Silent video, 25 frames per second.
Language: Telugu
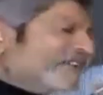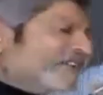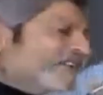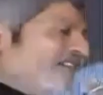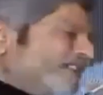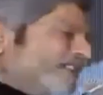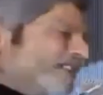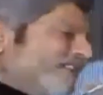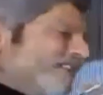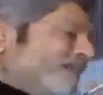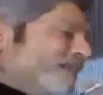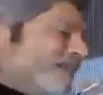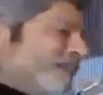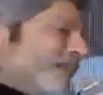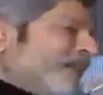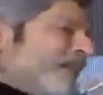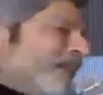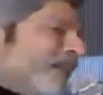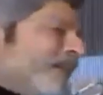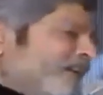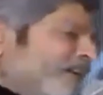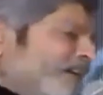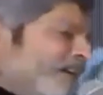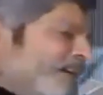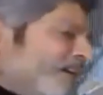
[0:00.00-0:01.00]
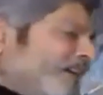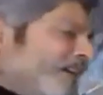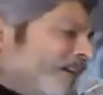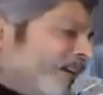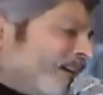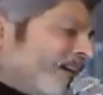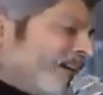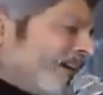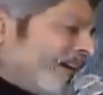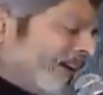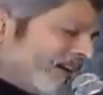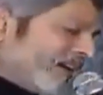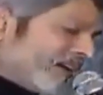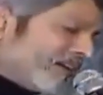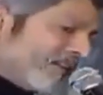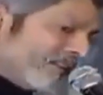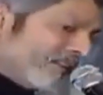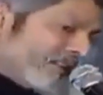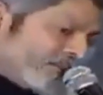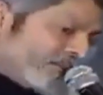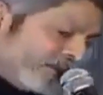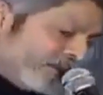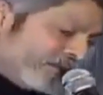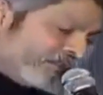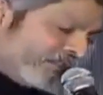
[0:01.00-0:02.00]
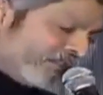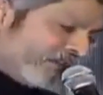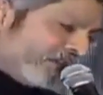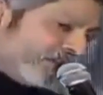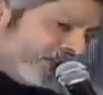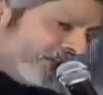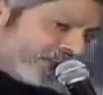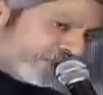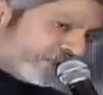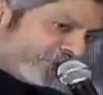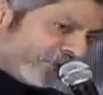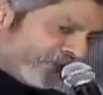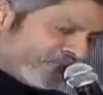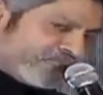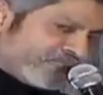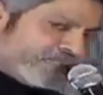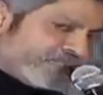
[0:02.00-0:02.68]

నిజం చెప్పాలంటే నేను నా క్యారెక్టర్ ఎంత పండుతుందని నేను ఎక్స్పెక్ట్